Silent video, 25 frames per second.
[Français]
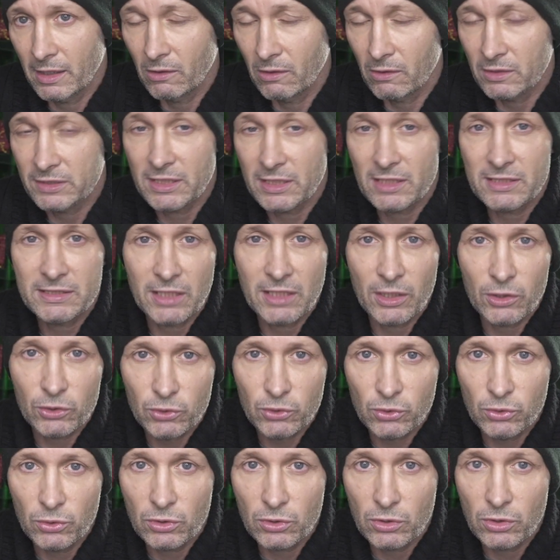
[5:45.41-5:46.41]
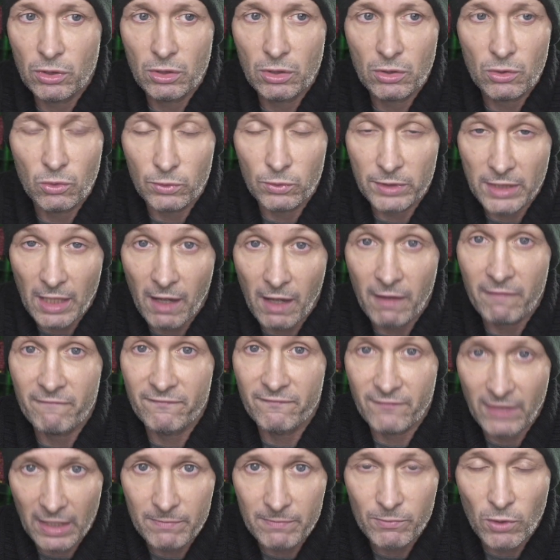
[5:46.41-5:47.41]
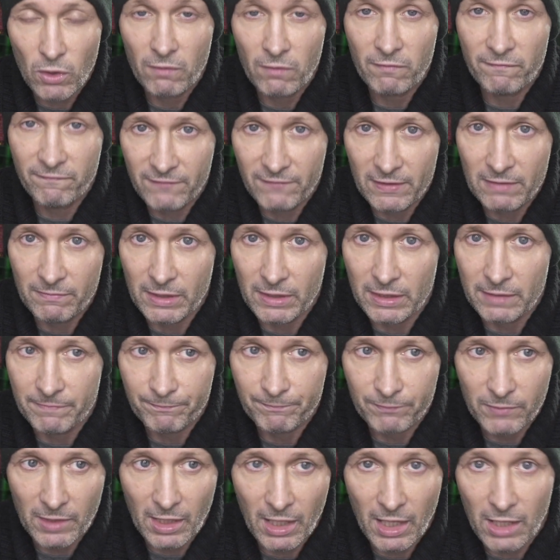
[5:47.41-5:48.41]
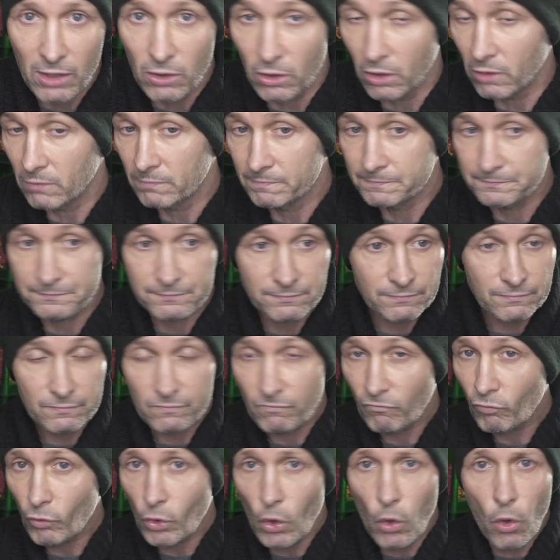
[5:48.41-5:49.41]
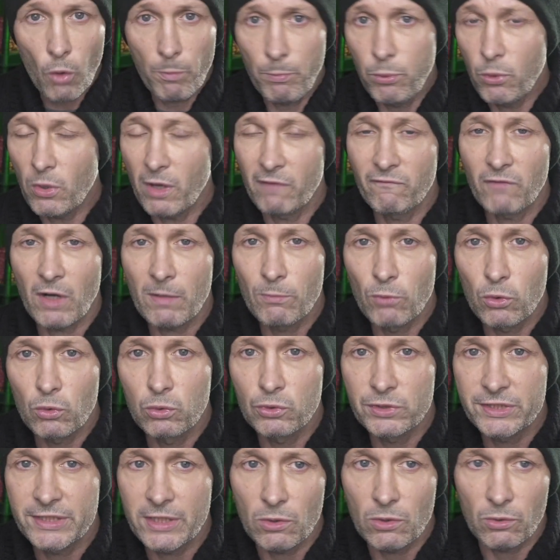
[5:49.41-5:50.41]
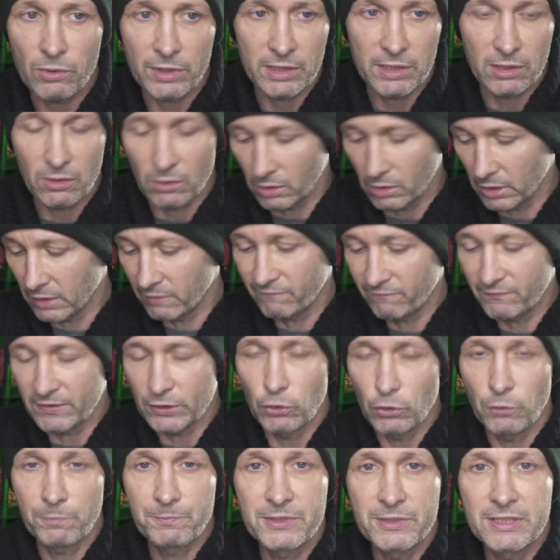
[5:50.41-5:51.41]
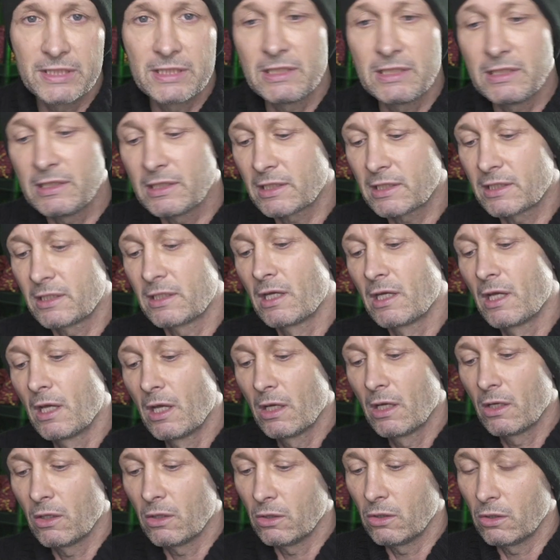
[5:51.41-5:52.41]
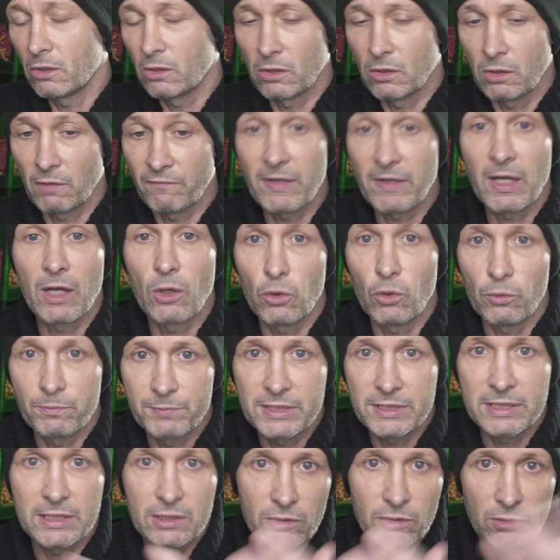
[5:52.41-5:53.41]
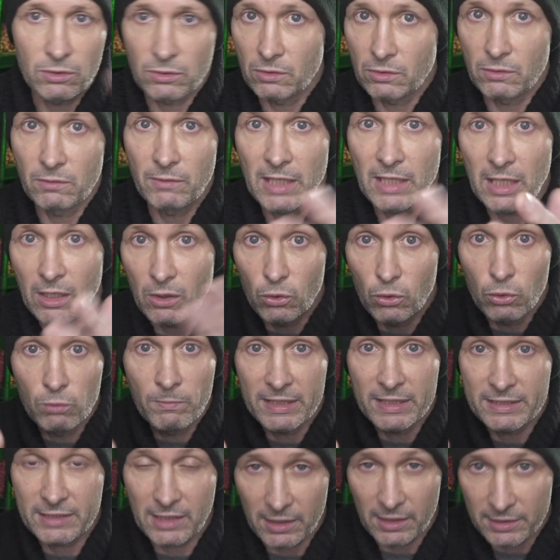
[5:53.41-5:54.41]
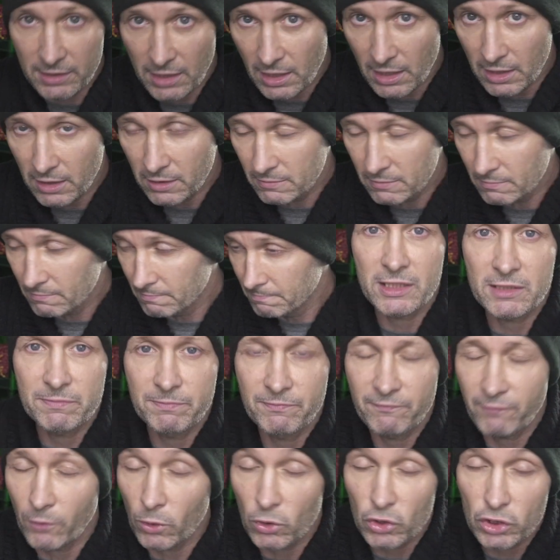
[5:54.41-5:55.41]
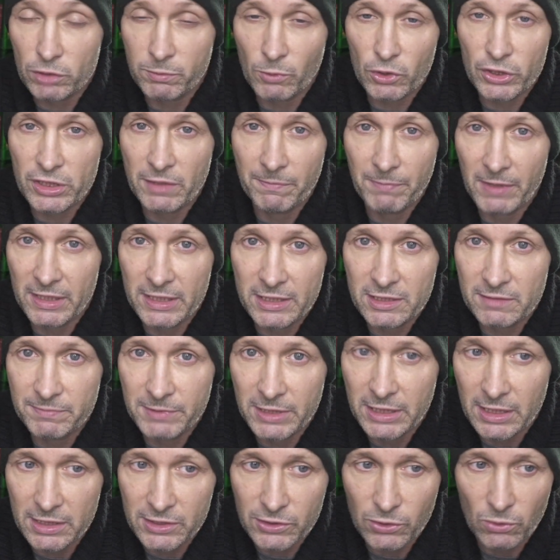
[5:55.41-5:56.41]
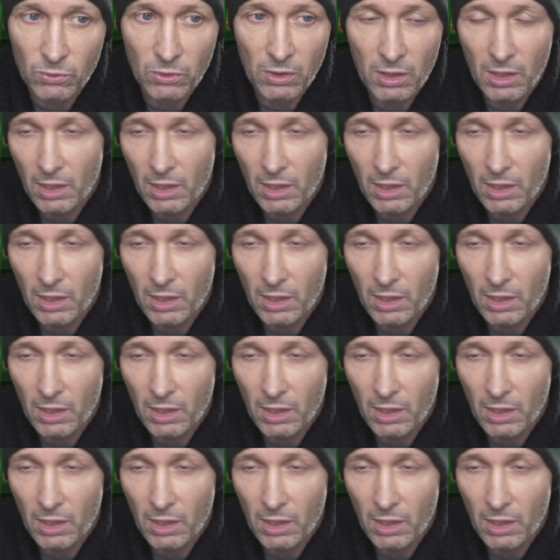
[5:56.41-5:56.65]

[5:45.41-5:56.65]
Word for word: Alors ça, c'est un truc qu'on a vraiment filmé. Alors, on peut avoir beaucoup de théories, effet d'optique, euh, enfin optique, euh, voilà, le matériel, franchement j'ai pas d'explication.